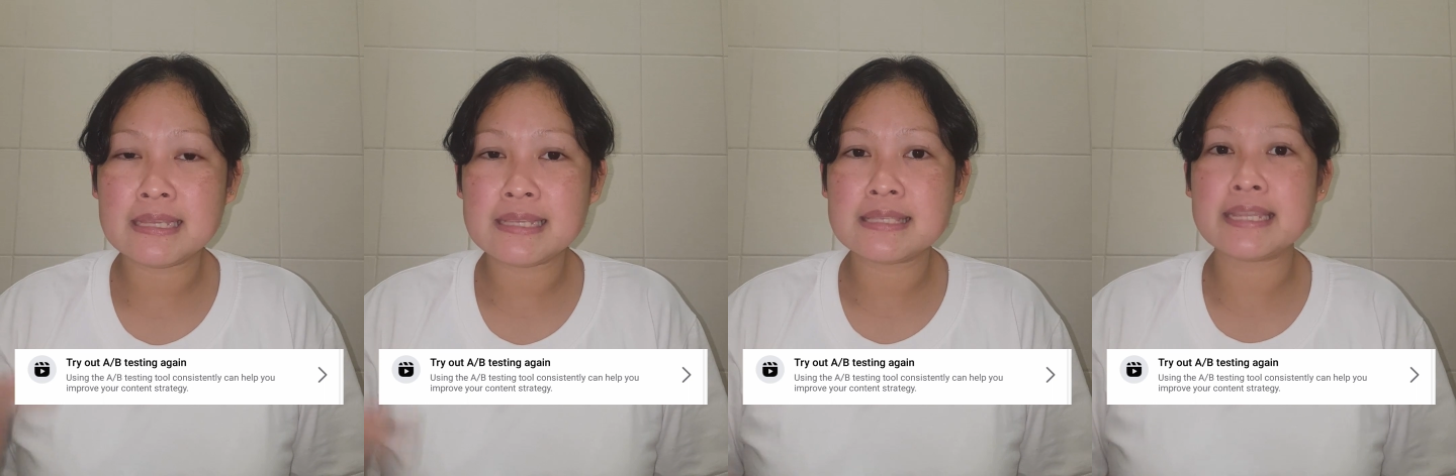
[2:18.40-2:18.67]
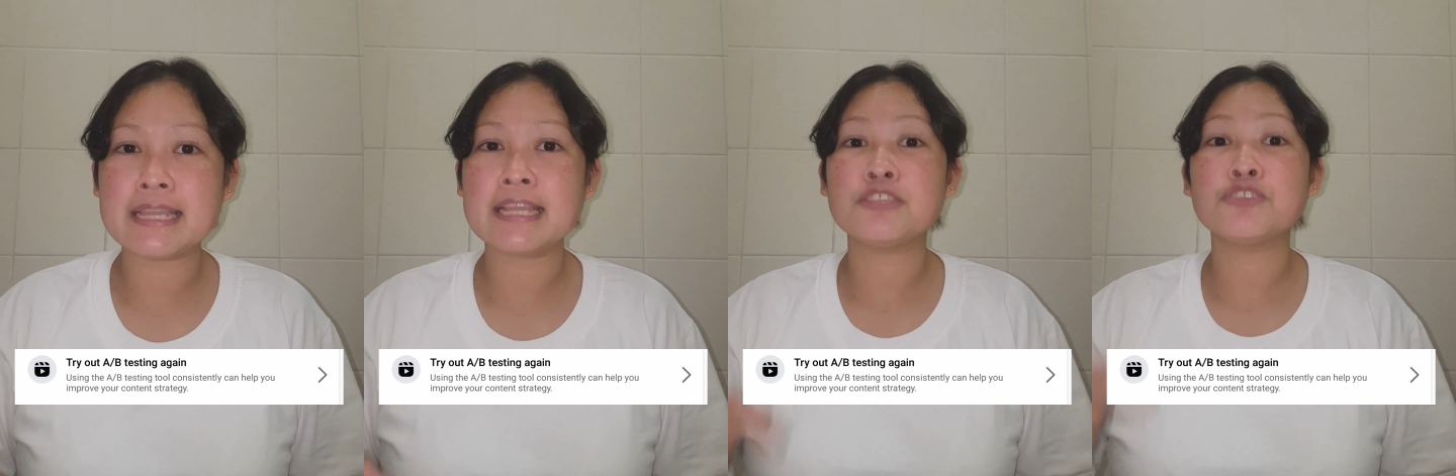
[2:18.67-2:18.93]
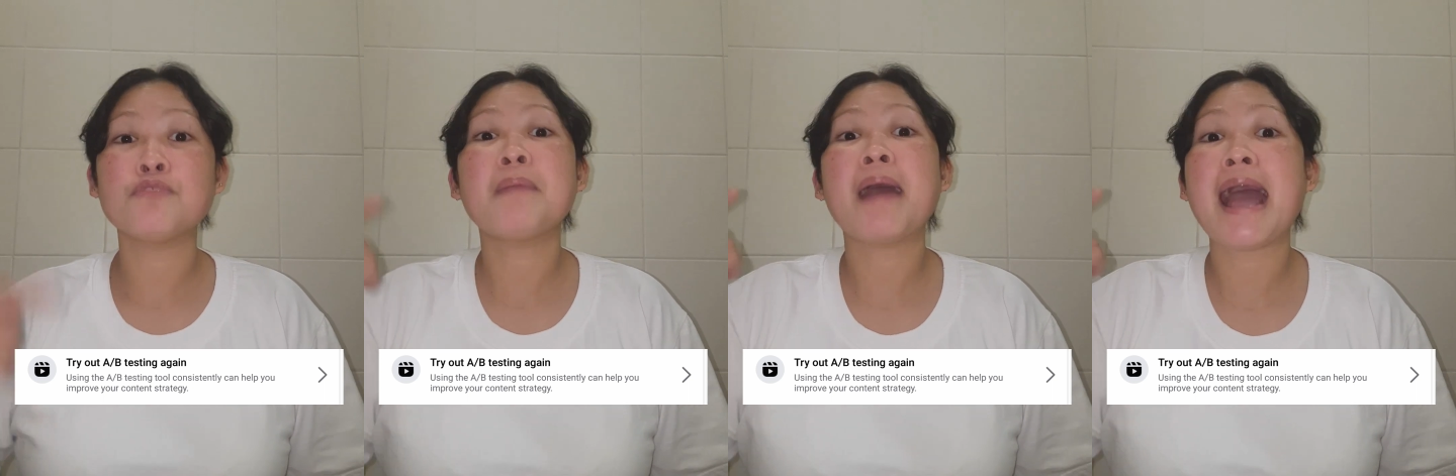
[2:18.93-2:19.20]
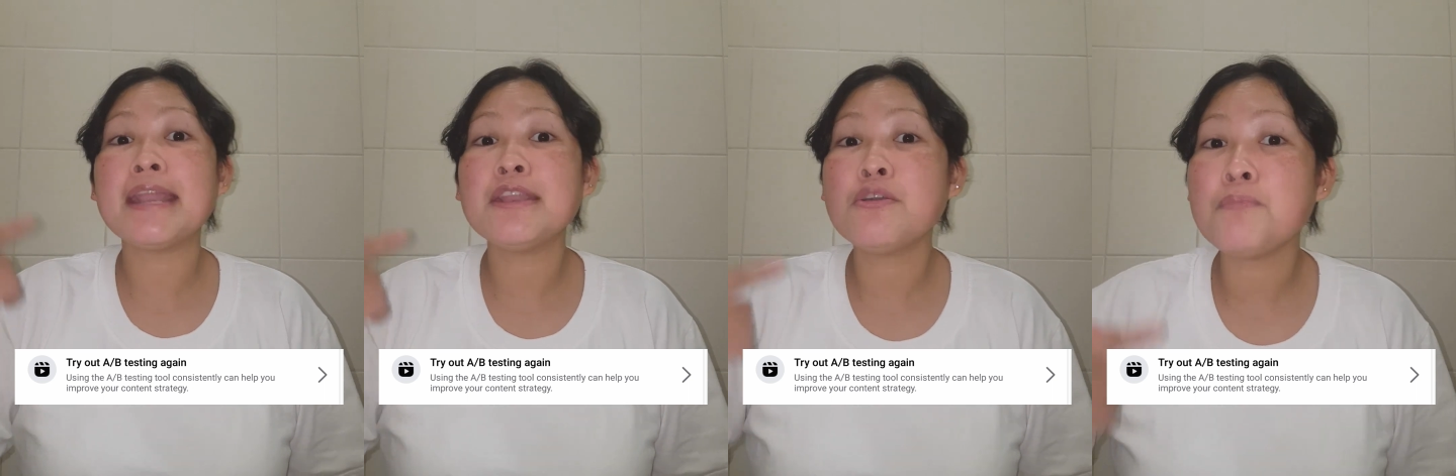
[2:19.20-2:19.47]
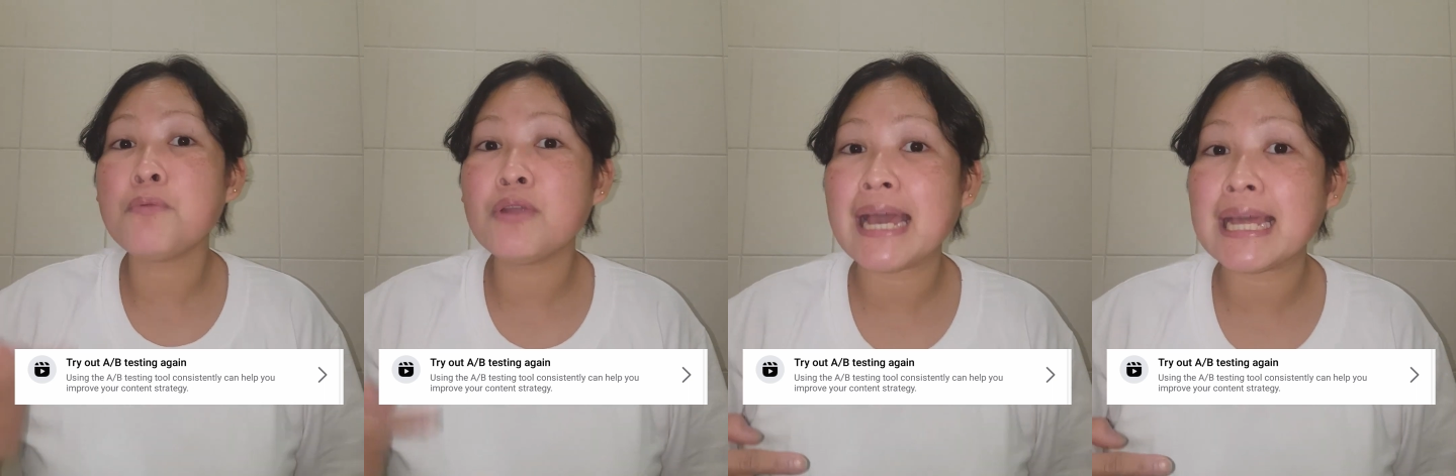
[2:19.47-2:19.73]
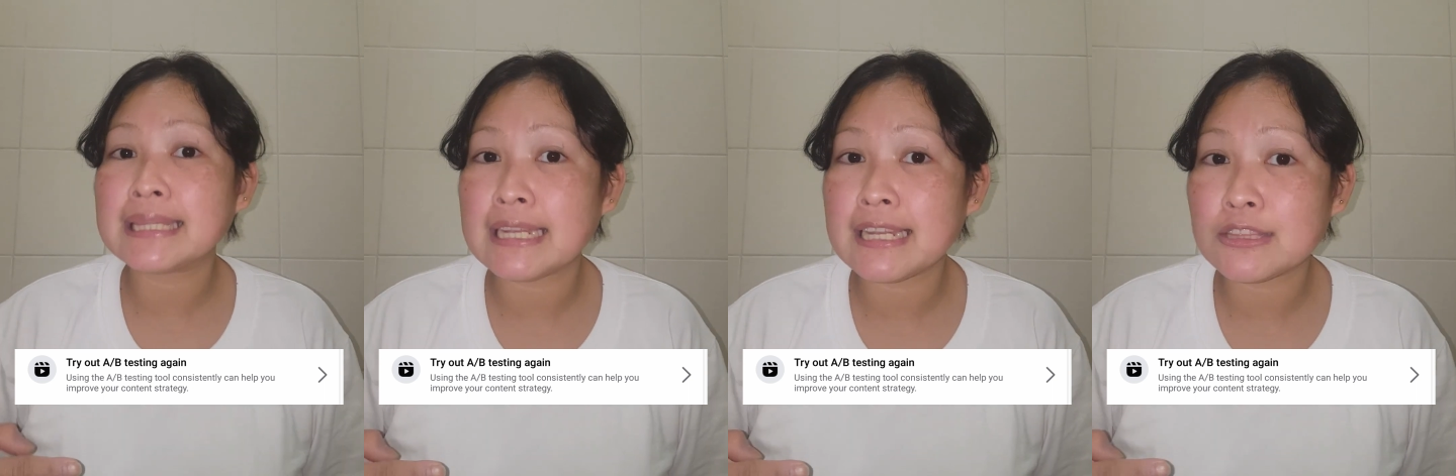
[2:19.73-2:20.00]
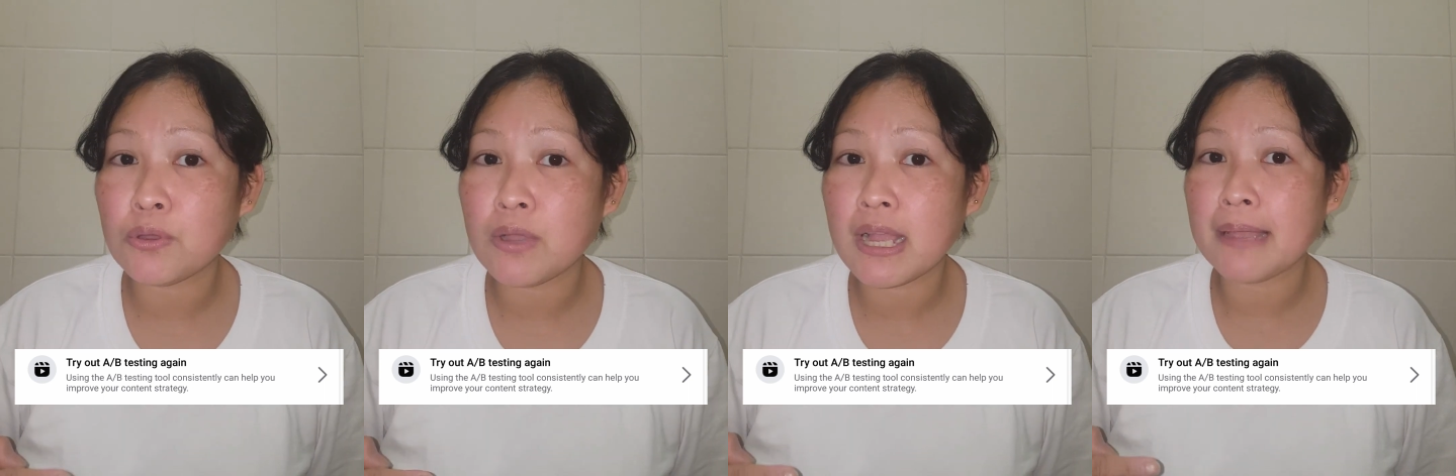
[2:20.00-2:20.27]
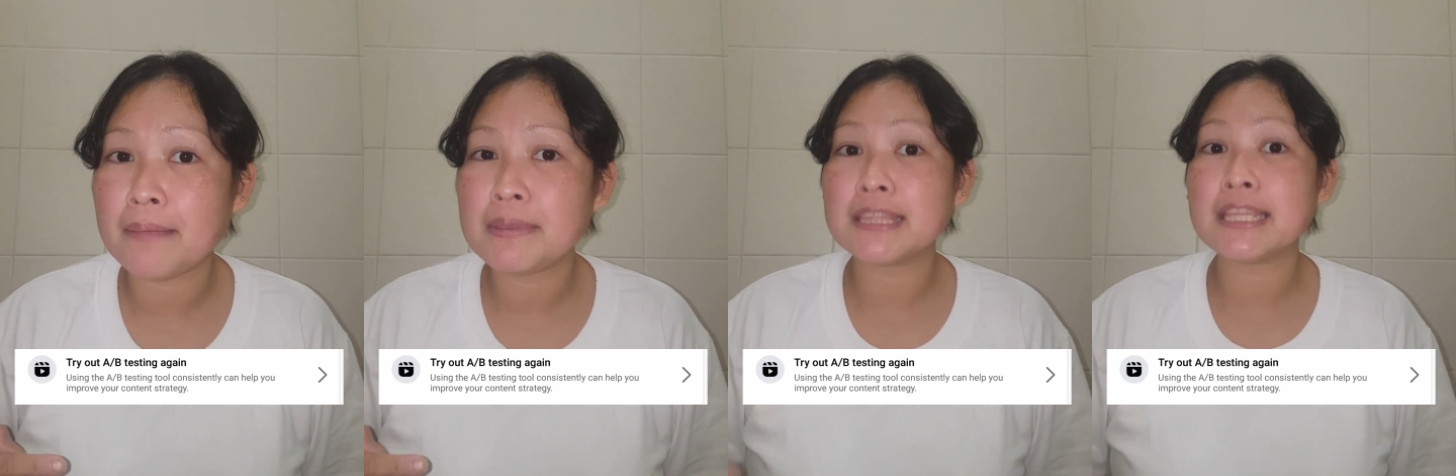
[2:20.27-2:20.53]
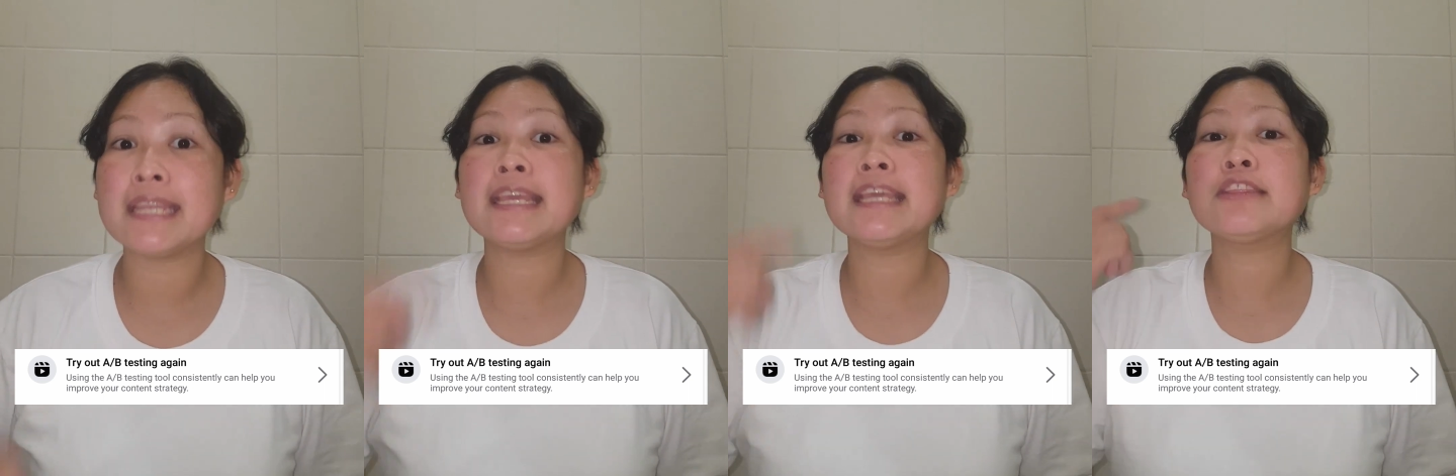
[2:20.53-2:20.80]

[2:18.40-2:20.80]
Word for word: testing. So, paano po natin ito gagamitin?